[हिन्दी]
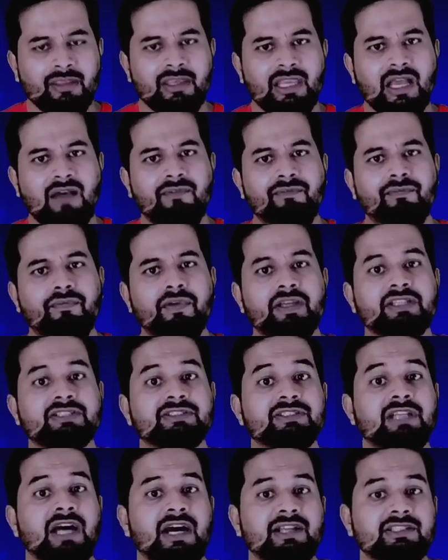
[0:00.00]
या फिर
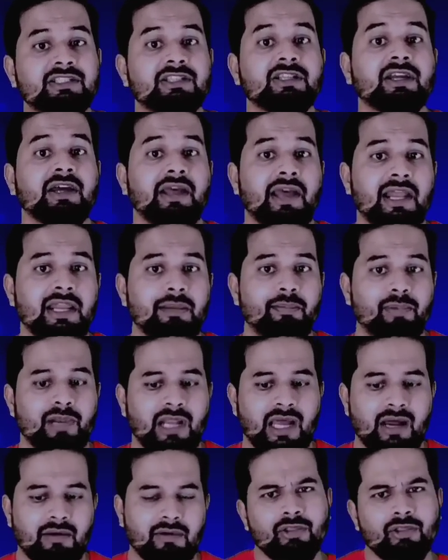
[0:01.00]
साजिद ख्याली
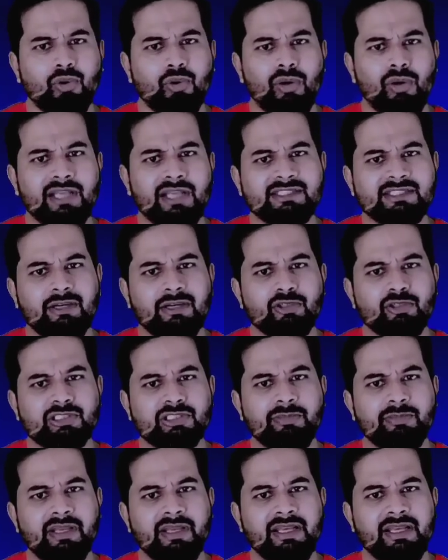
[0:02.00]
पुलाव थोड़ा सा
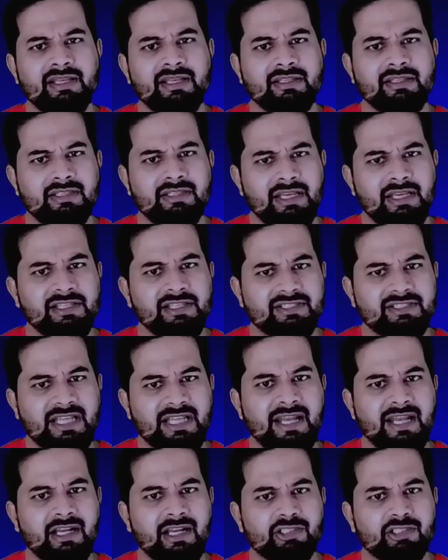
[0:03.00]
उसमें ये
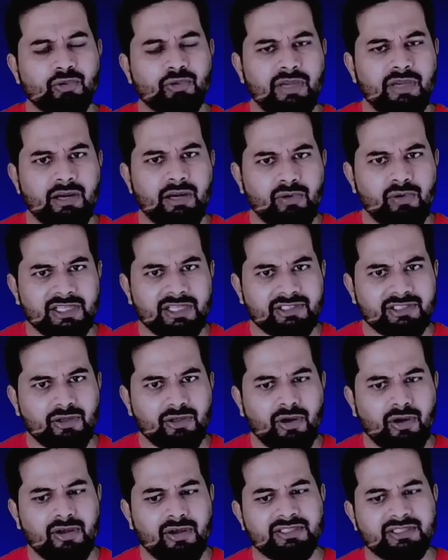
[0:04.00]
स्टैंड का सोया हुआ
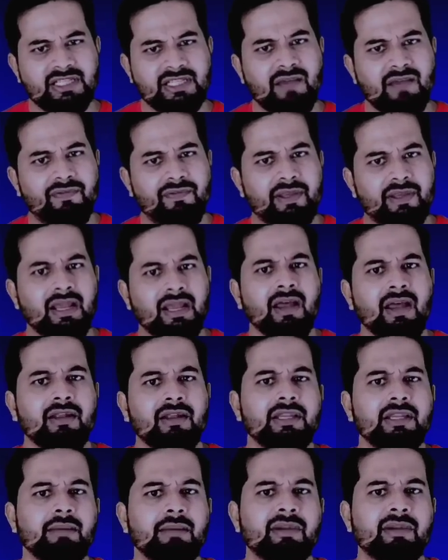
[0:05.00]
सॉस या फिर
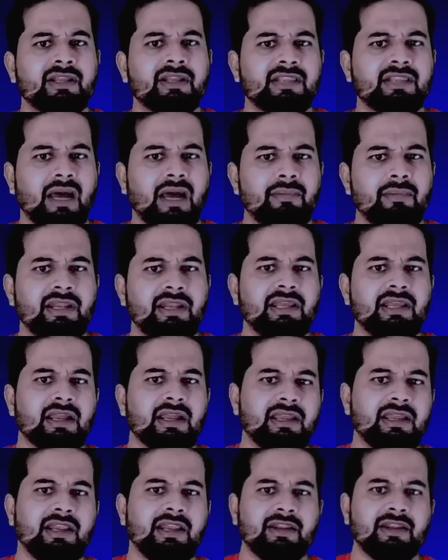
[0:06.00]
निमरत दाबेली
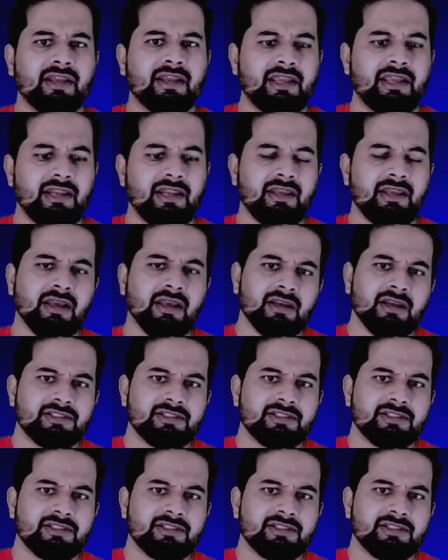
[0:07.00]
अकेली ना खेली